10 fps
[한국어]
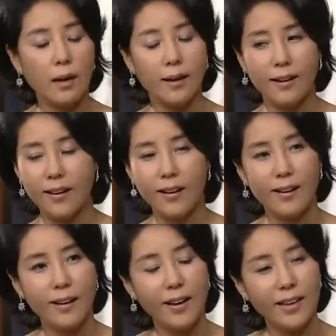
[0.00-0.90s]
아,
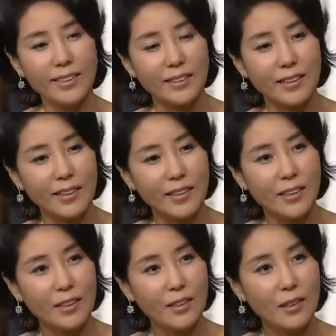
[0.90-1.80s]
아니,
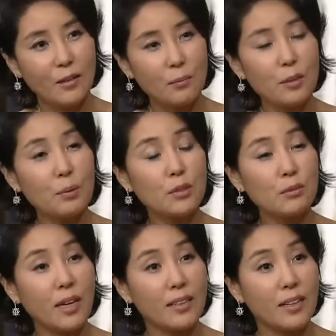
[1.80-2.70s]

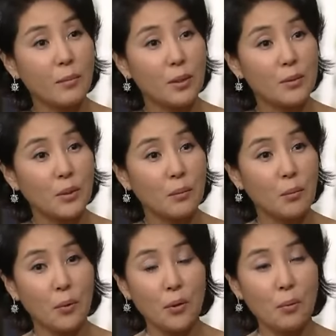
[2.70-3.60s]
피부치도 아니라면서
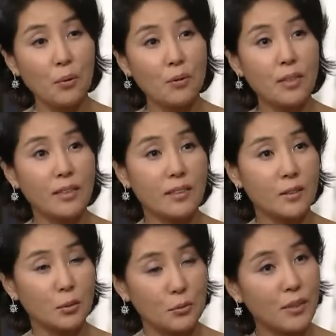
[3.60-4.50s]
뭘 보고 그 애
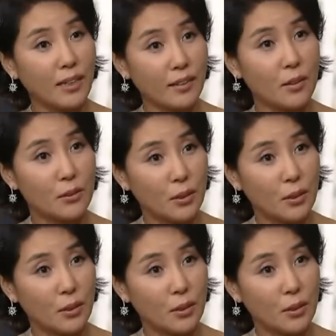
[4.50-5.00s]
그렇게 두둔하는